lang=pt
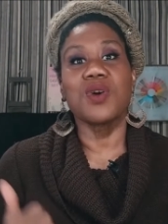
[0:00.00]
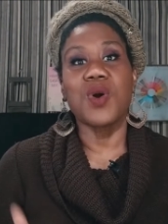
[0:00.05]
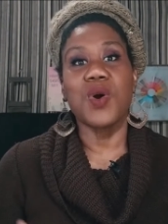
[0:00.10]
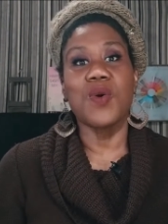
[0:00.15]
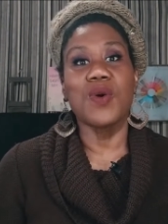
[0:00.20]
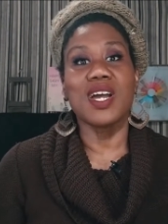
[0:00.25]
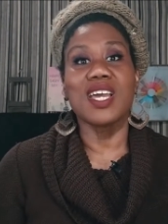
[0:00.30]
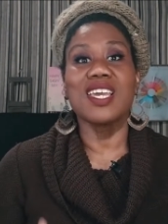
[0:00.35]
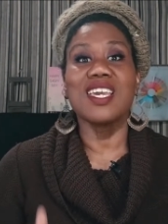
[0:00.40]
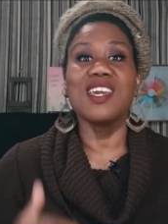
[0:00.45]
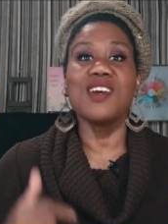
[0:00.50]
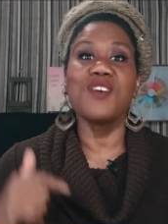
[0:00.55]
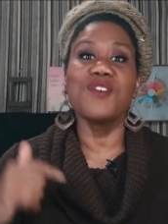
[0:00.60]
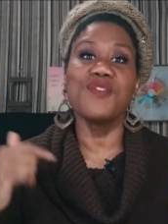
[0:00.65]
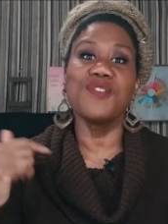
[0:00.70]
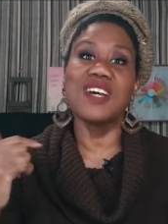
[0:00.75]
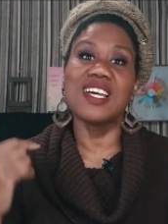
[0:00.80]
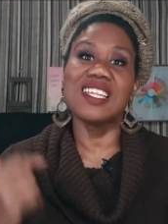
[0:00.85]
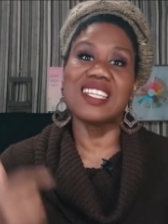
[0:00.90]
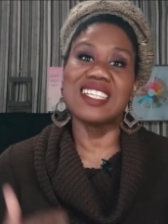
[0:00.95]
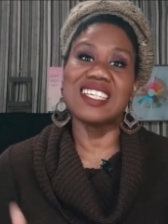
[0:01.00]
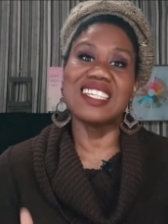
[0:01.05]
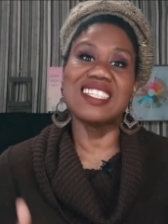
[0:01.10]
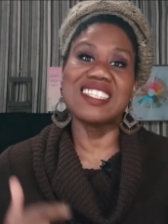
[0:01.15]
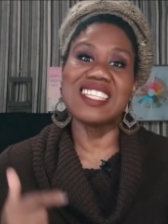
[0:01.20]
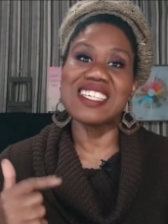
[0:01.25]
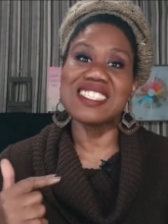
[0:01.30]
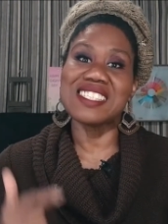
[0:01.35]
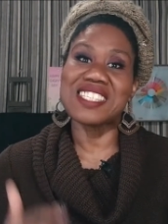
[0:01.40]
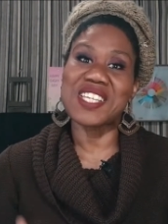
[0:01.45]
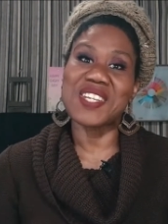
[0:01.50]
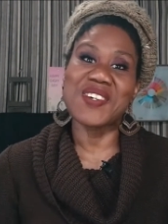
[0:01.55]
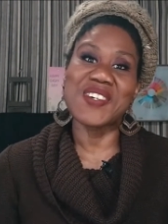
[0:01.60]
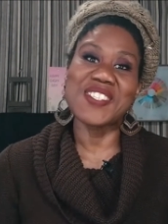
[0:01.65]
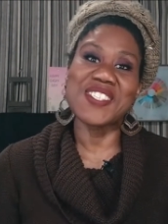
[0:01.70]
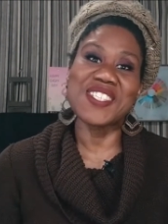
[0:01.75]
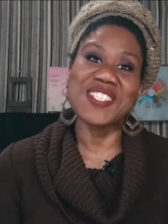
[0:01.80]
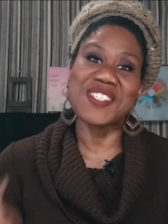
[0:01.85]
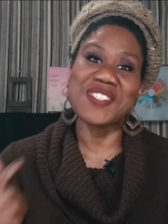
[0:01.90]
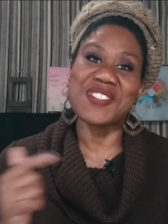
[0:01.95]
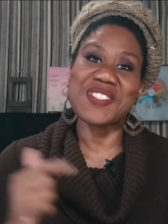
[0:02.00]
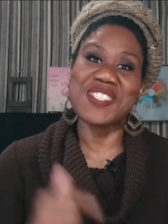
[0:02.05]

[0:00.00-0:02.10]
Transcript: Ecoa, eu falei dessa loja que